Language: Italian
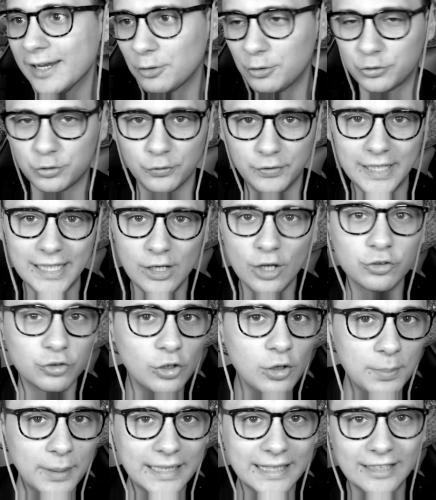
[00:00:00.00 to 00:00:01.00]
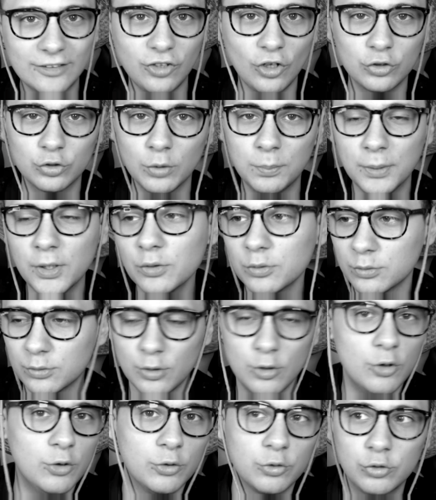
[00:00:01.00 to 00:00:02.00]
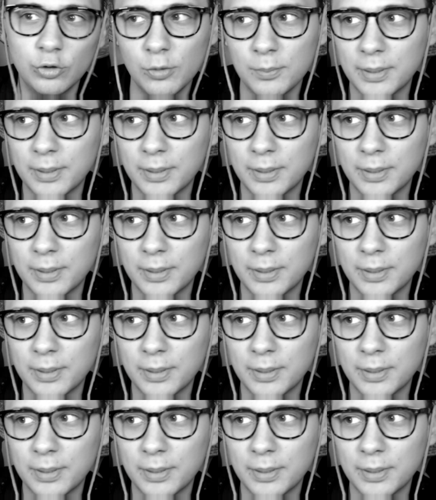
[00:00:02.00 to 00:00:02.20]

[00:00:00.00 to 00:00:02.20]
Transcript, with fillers: questo video è solo per 18 più o solo